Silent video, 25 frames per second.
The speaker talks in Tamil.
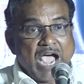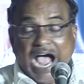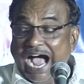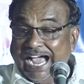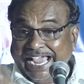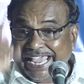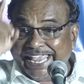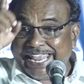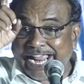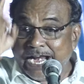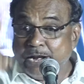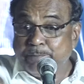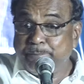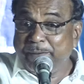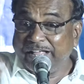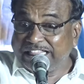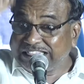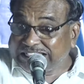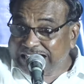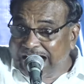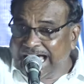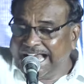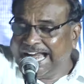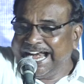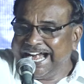ஆக
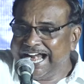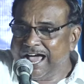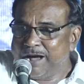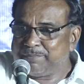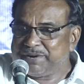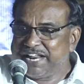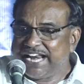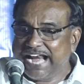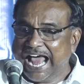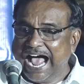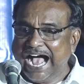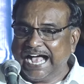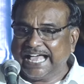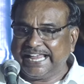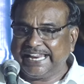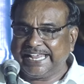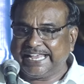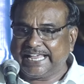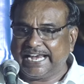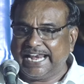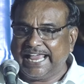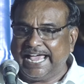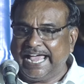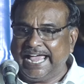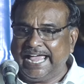எண்பத்தாறை நாம்
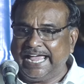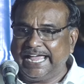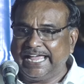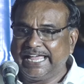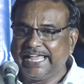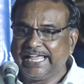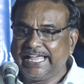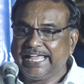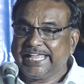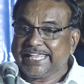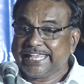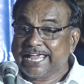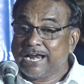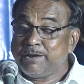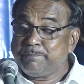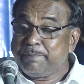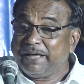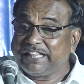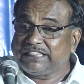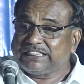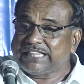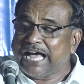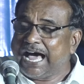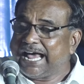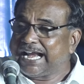நிராகரிக்கல
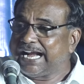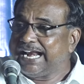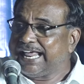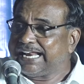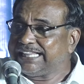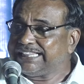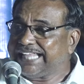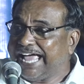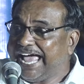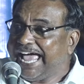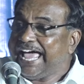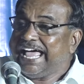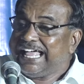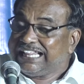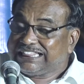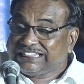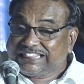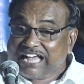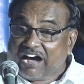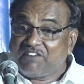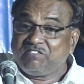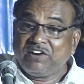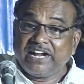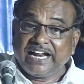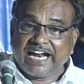எண்பத்தாறுல இருந்த
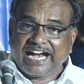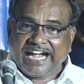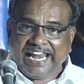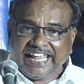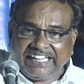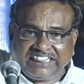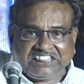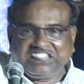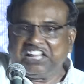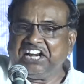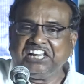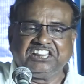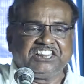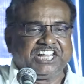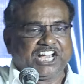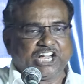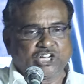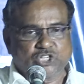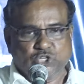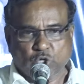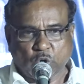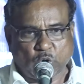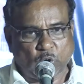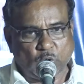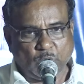தவறுகளை திருத்திக்க
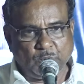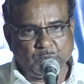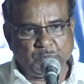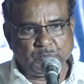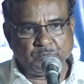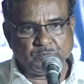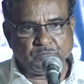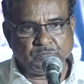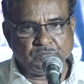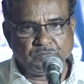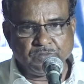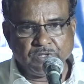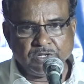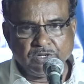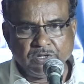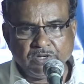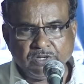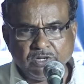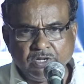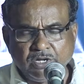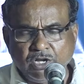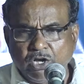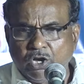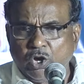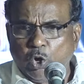சொன்னோம்
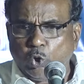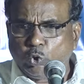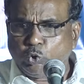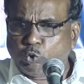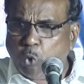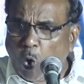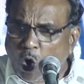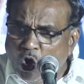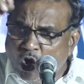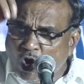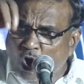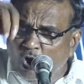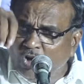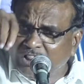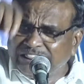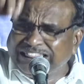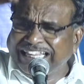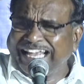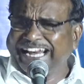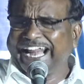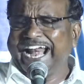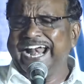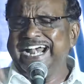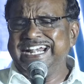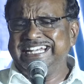தொண்ணூத்தி
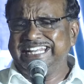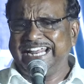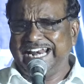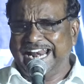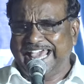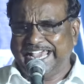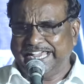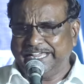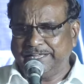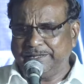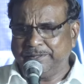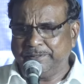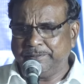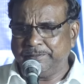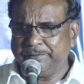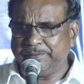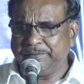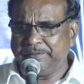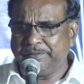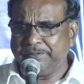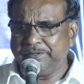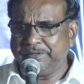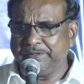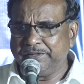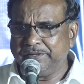ரெண்டுல
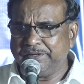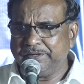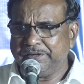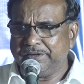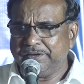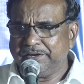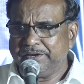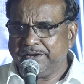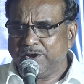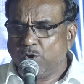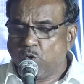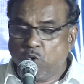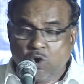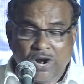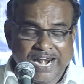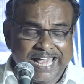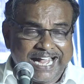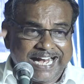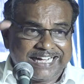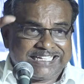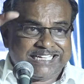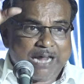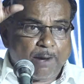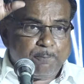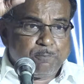
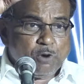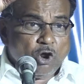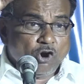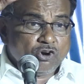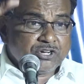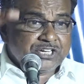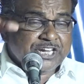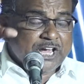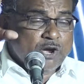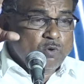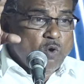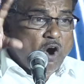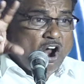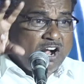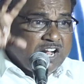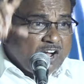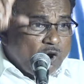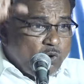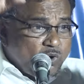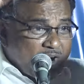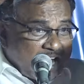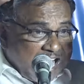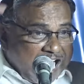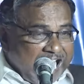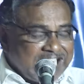உங்களுக்கு டபிள்யூடிஓன்ற
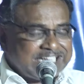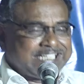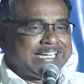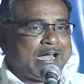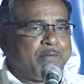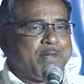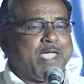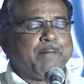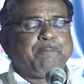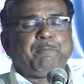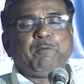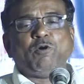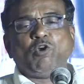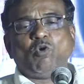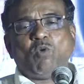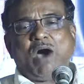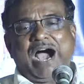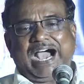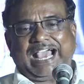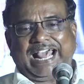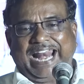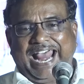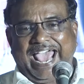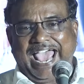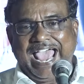ஒரு கட்டமைப்பு
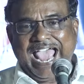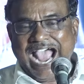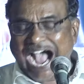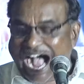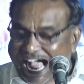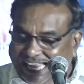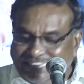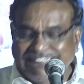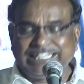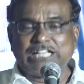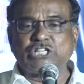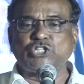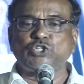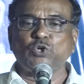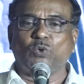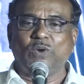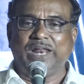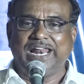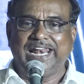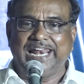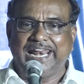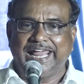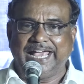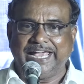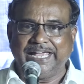உருவாகிற அந்த
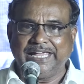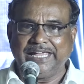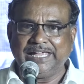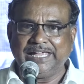சூழல்ல